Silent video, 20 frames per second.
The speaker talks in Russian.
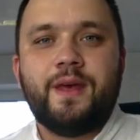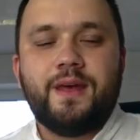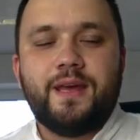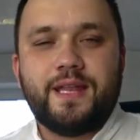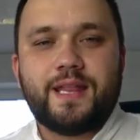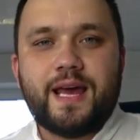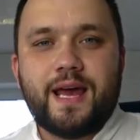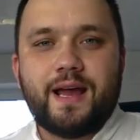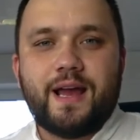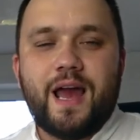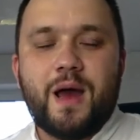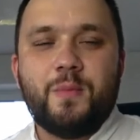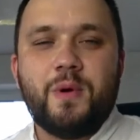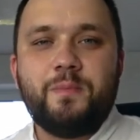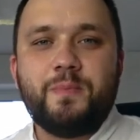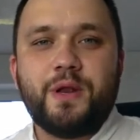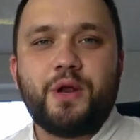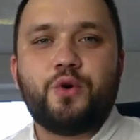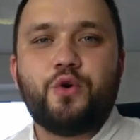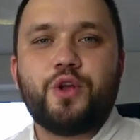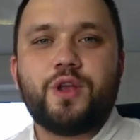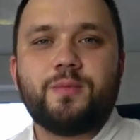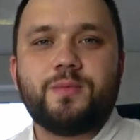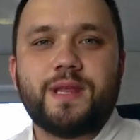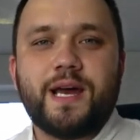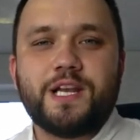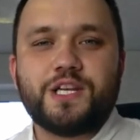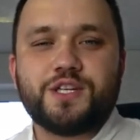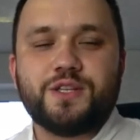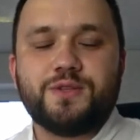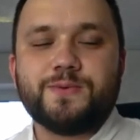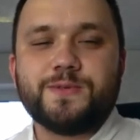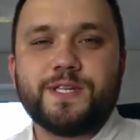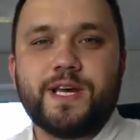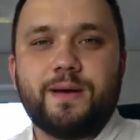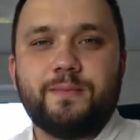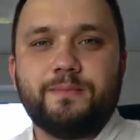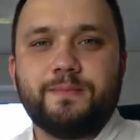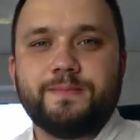Итак, а мы переходим дальше, друзья.